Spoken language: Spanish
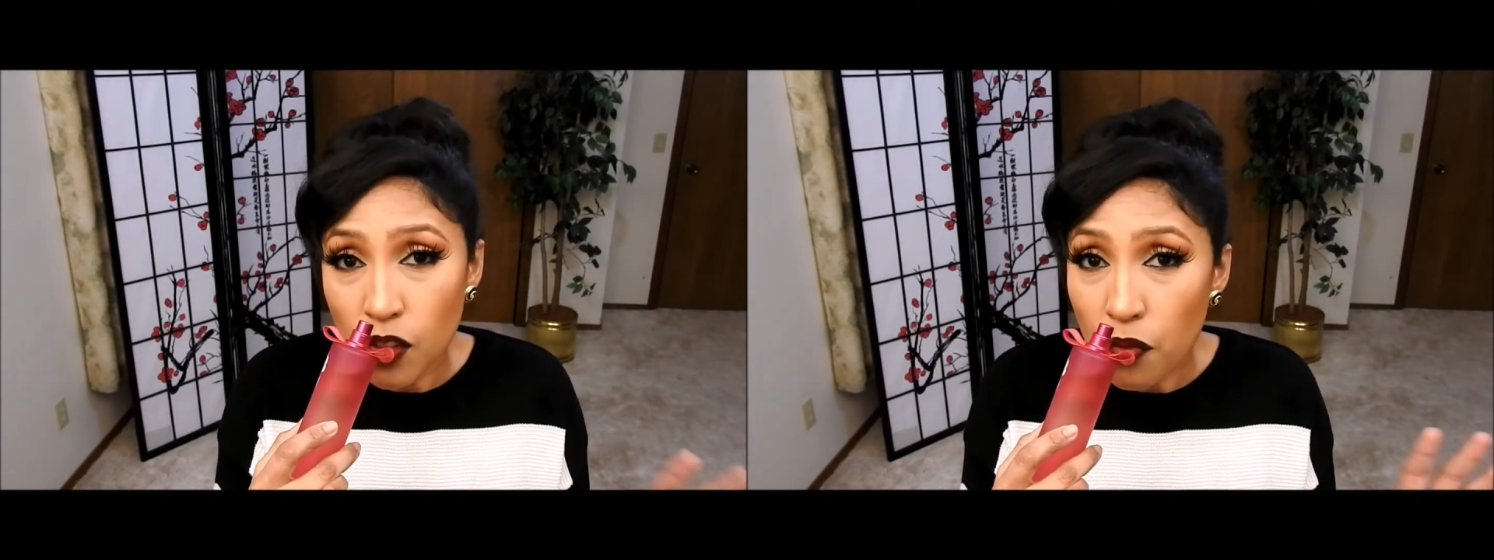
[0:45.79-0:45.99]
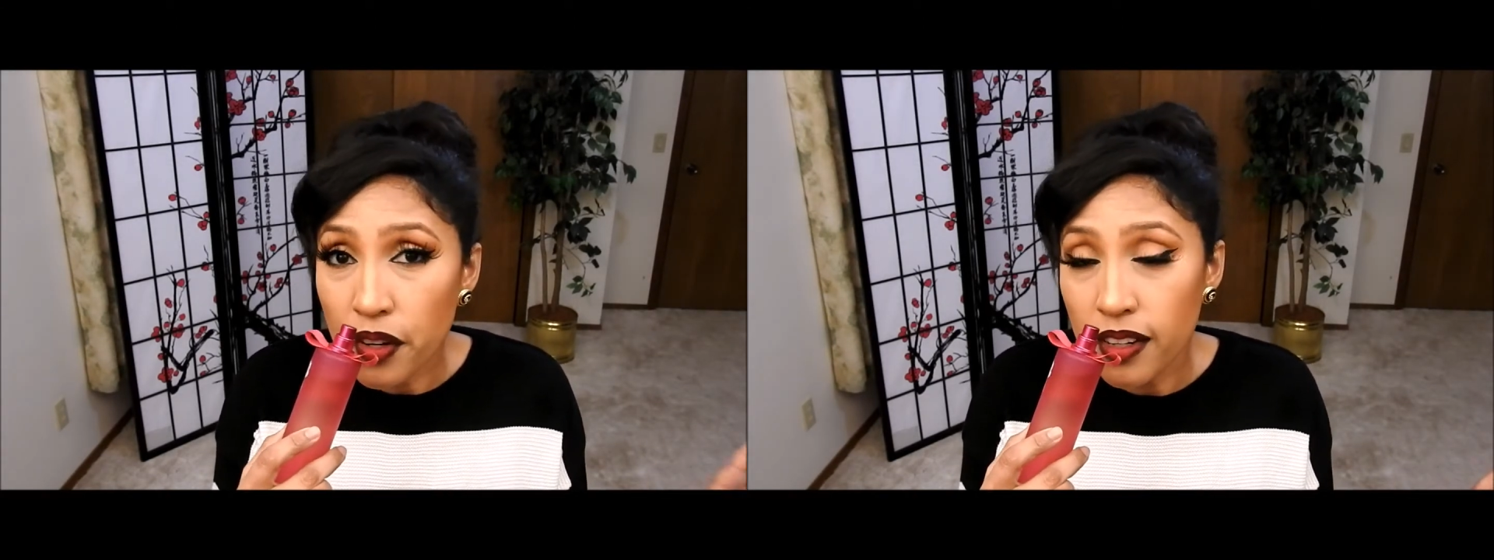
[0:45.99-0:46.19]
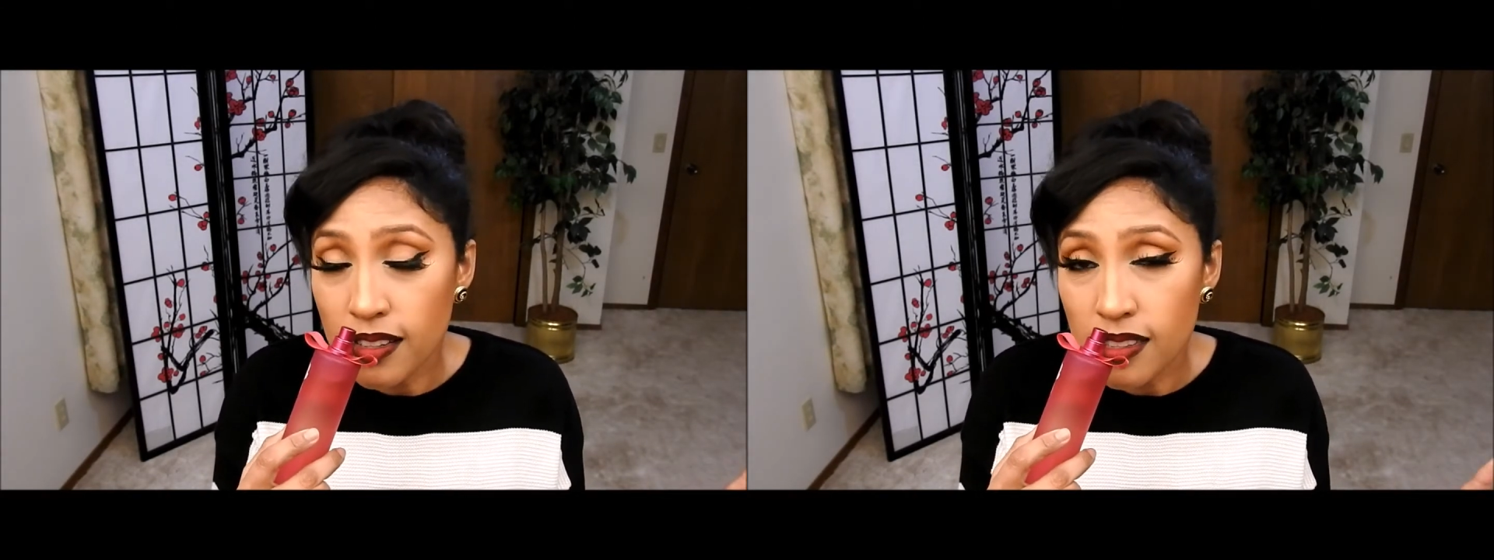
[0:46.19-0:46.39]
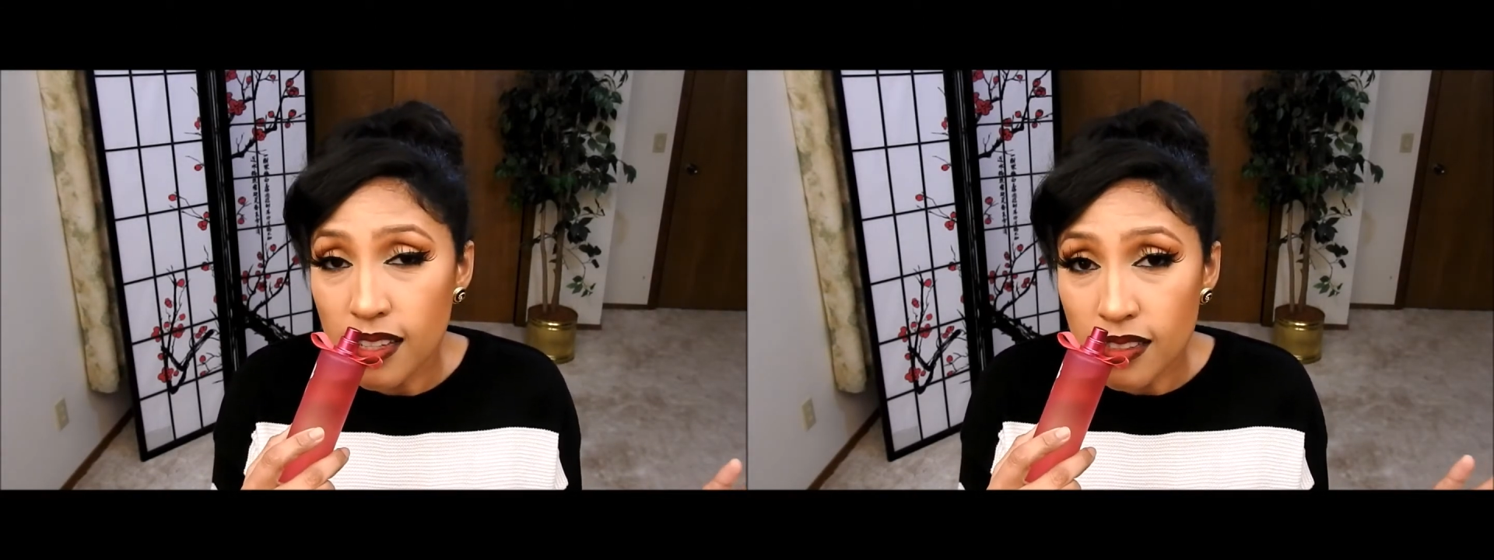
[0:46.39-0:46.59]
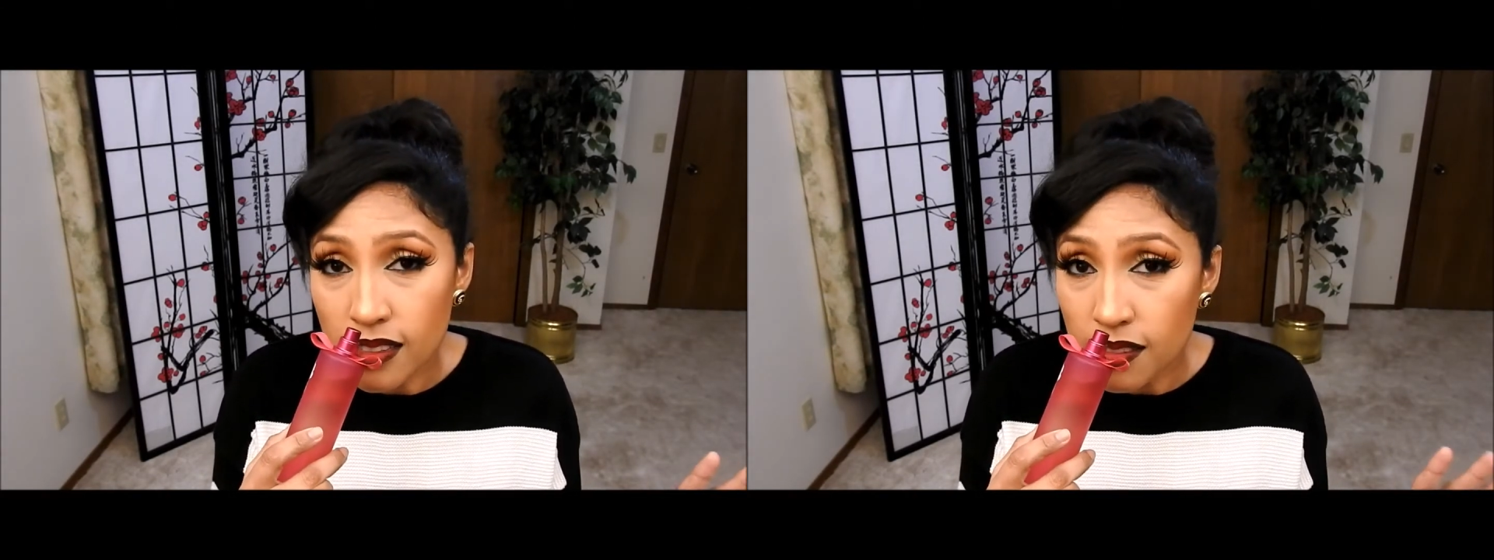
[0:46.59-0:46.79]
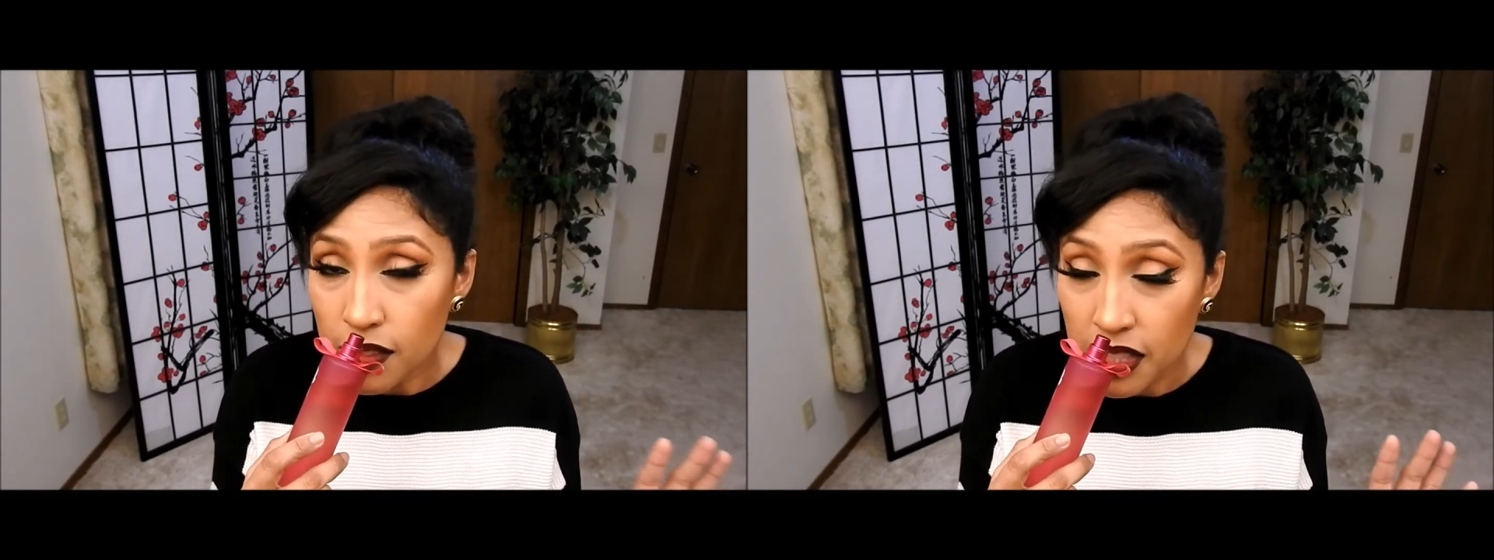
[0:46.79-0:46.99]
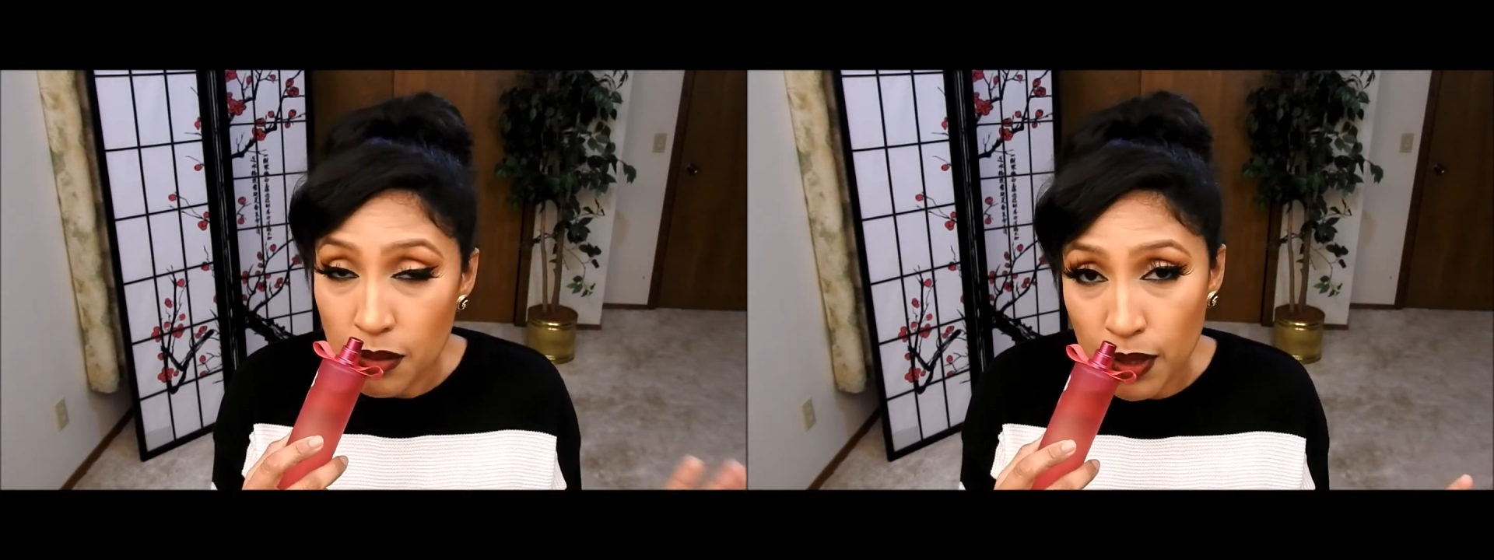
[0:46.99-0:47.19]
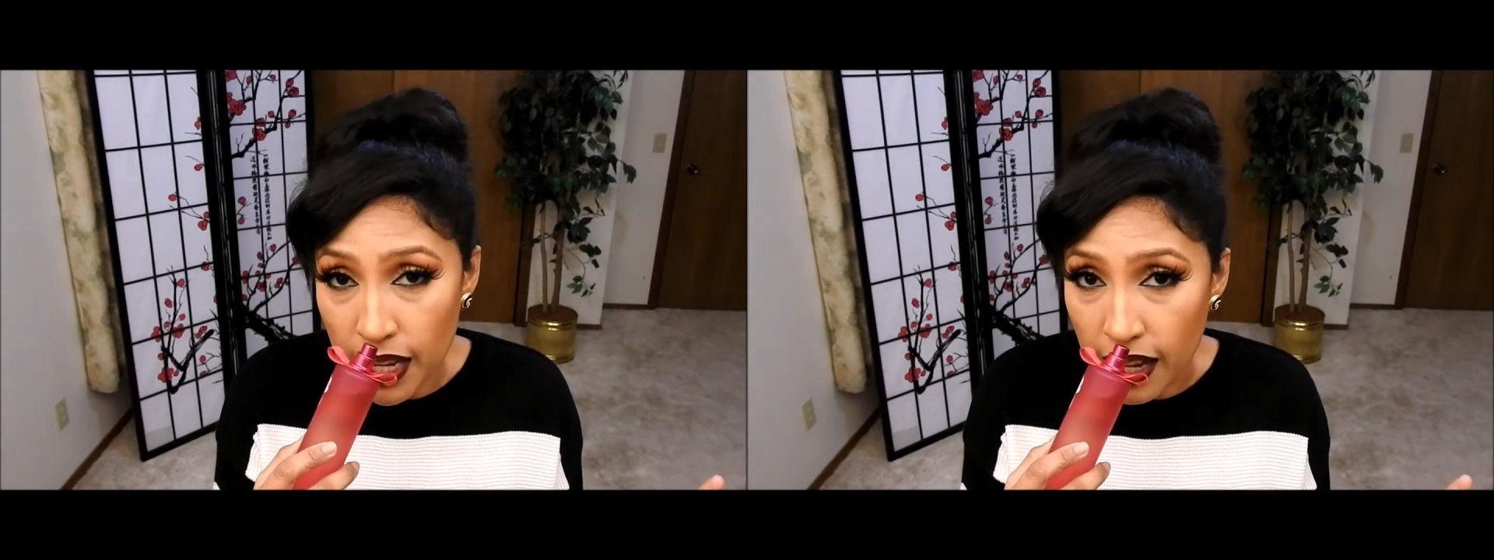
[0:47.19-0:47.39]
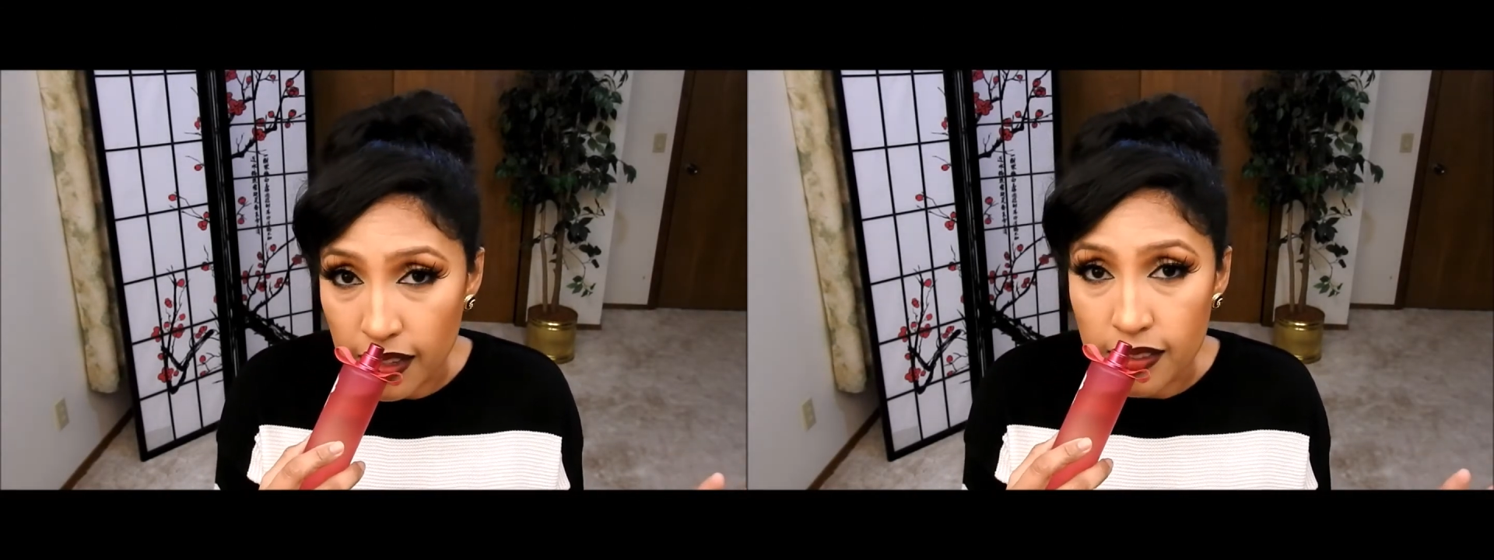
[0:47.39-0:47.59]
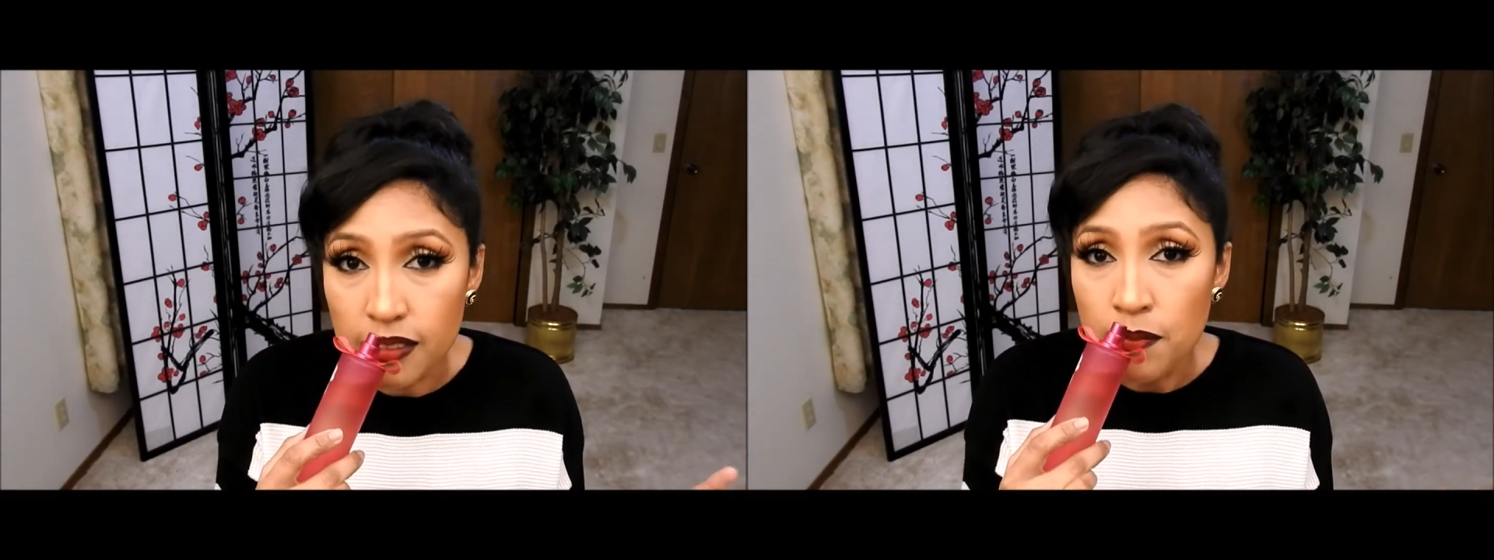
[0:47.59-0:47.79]
dos fragancias
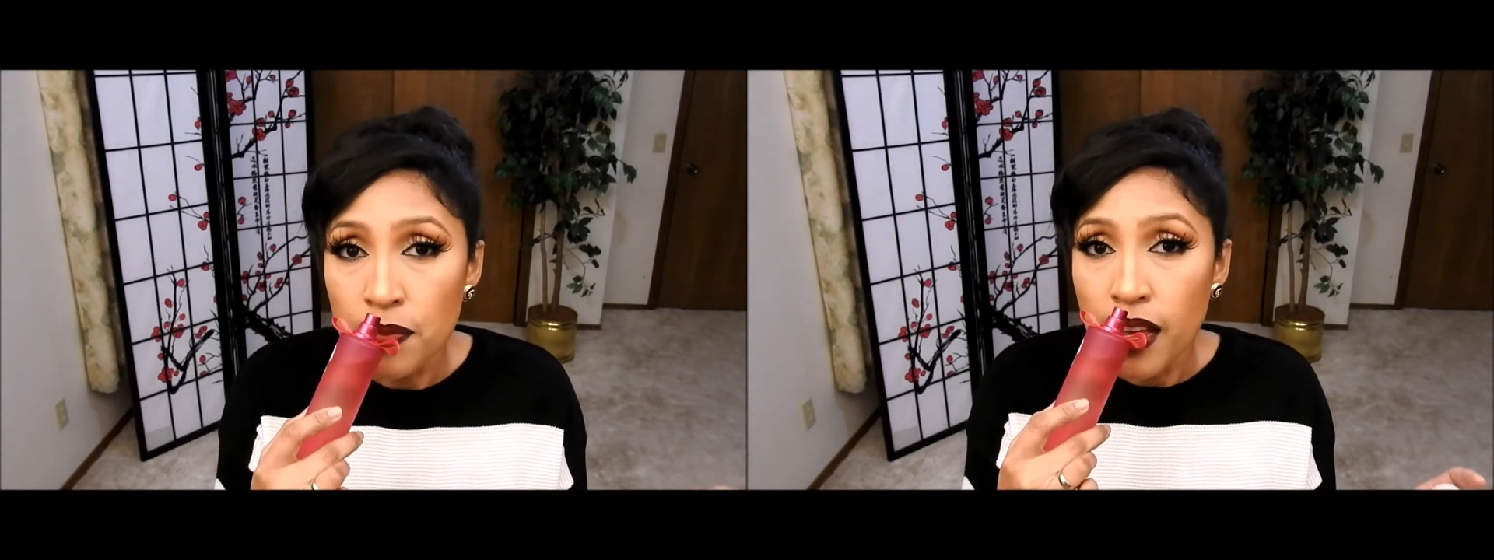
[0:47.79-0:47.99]
similares